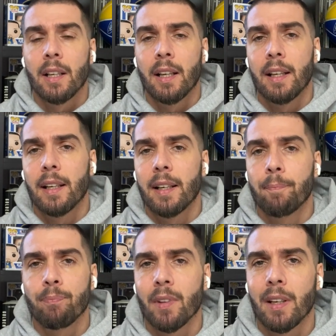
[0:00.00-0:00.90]

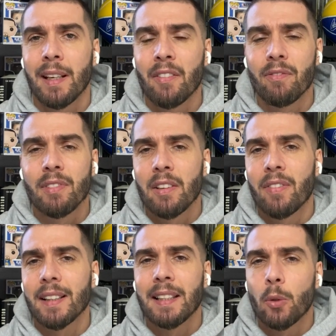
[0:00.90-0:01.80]
eh, ne, ne,
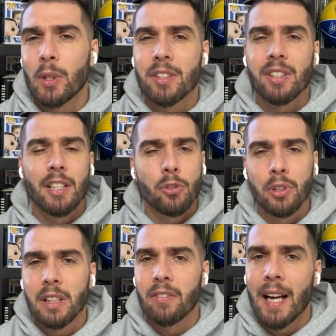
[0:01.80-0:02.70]
va di quel senso
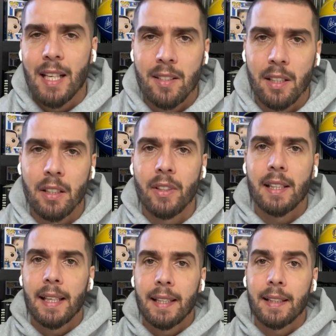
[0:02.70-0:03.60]
di rivalsa e di
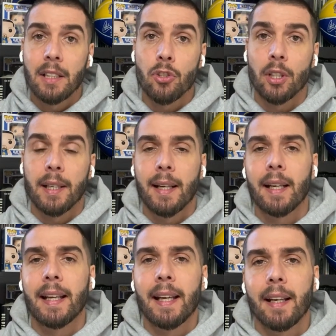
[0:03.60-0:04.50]
vendetta di cercare
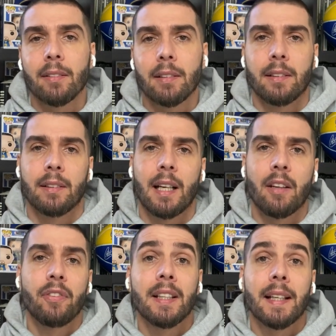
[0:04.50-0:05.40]
che eh, alla
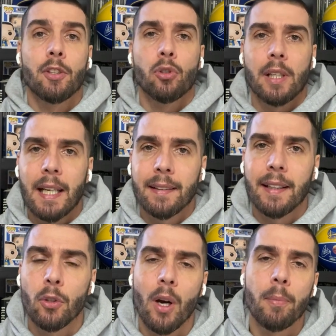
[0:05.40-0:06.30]
fine della giornata
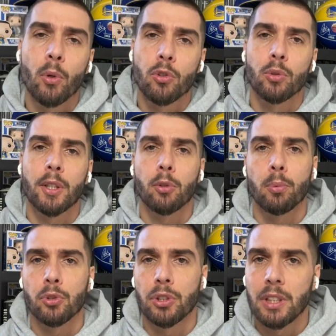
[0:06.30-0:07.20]
io abbia un risultato
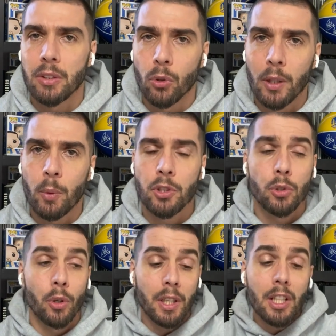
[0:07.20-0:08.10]
positivo e
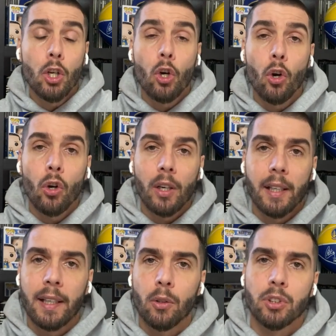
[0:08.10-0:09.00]
questo
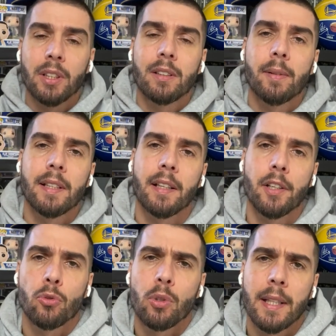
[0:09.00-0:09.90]
rincorrere costantemente il
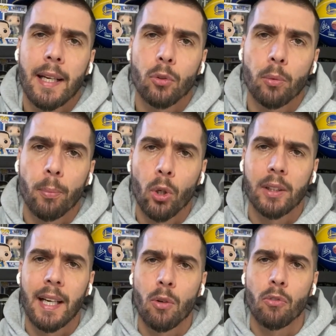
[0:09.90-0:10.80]
risultato
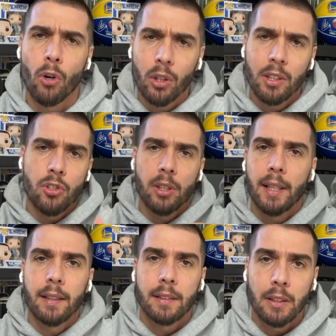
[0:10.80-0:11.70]
porta a un vortice
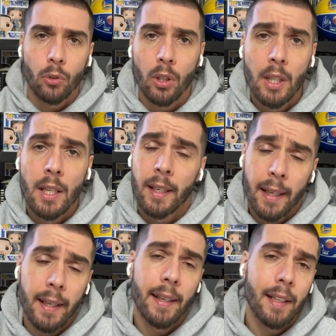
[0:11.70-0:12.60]
negativo che
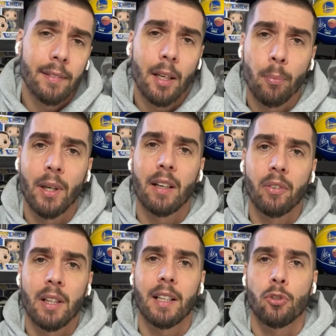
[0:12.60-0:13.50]
in realtà poi alla
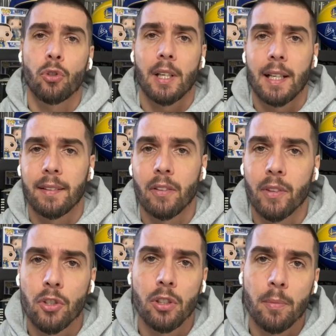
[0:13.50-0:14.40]
fine della giornata
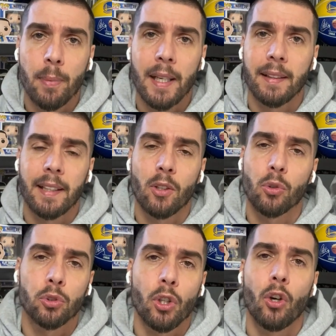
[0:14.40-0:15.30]
invece di perdere, non lo
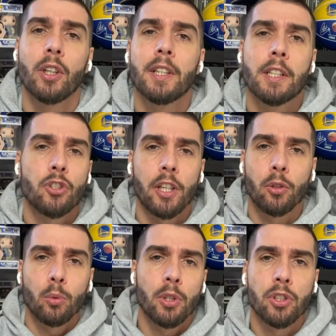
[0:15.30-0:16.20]
so,
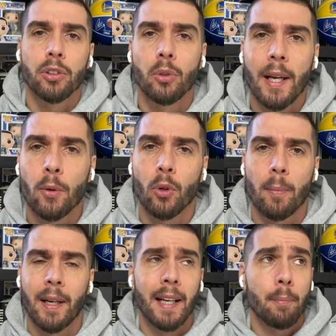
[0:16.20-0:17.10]
100-200 euro che
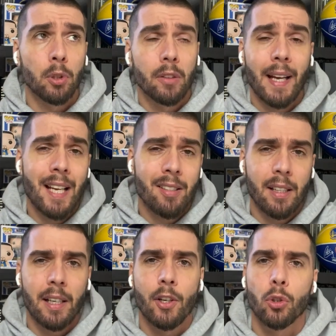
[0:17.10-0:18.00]
magari poteva
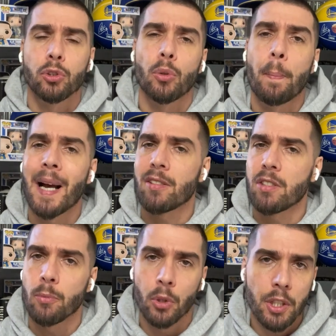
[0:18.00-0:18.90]
essere il nostro
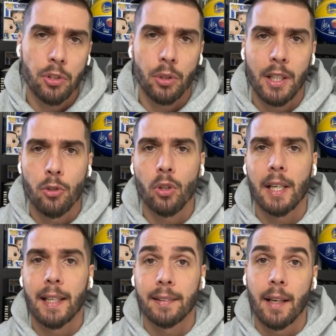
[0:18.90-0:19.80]
massimo rischio della
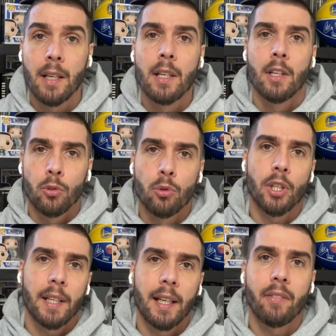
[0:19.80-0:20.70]
giornata,
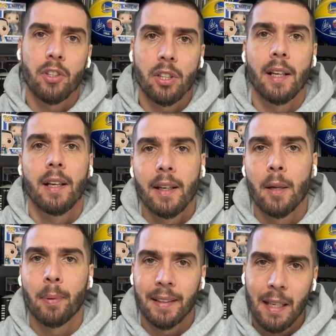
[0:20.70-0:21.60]
succede che invece ne
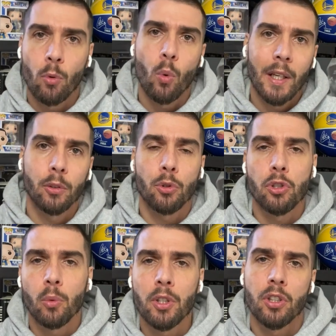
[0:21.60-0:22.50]
perdiamo
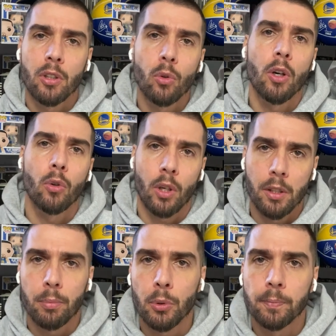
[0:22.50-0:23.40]
4-500 o ancora di
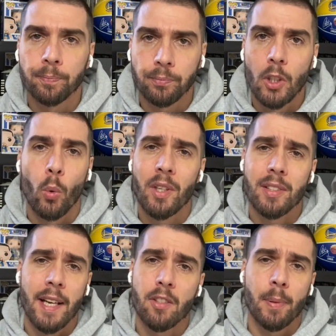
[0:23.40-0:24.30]
più.
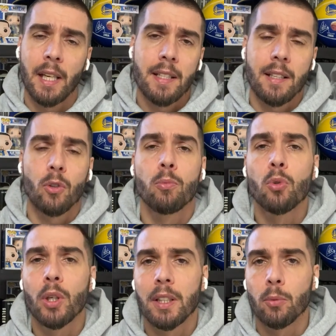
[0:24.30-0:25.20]
Questa è esperienza
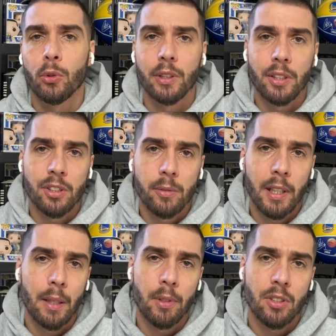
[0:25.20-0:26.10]
comune di moltissimi
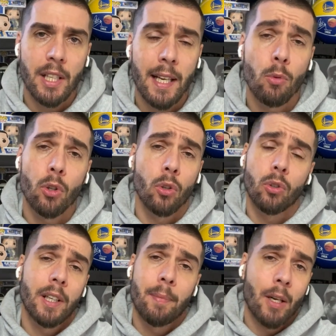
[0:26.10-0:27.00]
che mi seguono,
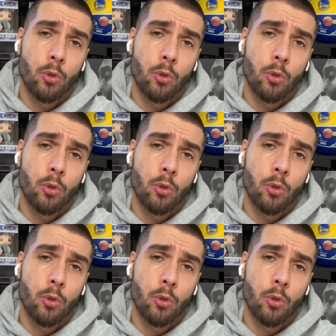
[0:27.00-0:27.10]
che mi hanno